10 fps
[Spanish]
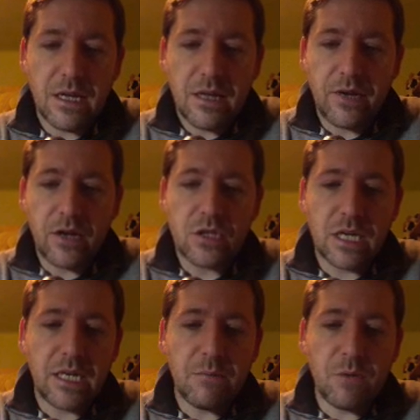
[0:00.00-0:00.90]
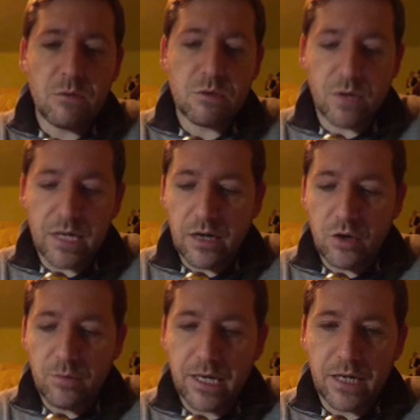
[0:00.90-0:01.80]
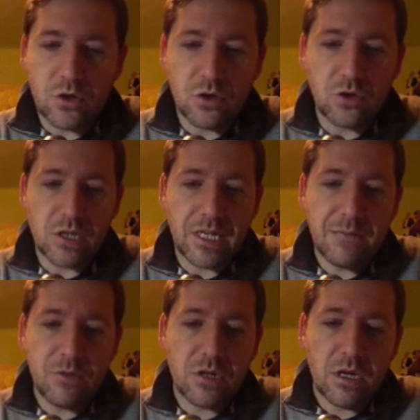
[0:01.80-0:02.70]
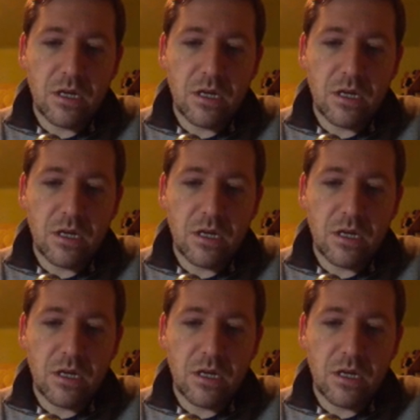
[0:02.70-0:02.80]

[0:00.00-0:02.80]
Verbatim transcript: Fijaros que aquí le podemos poner el nombre que nosotros queramos.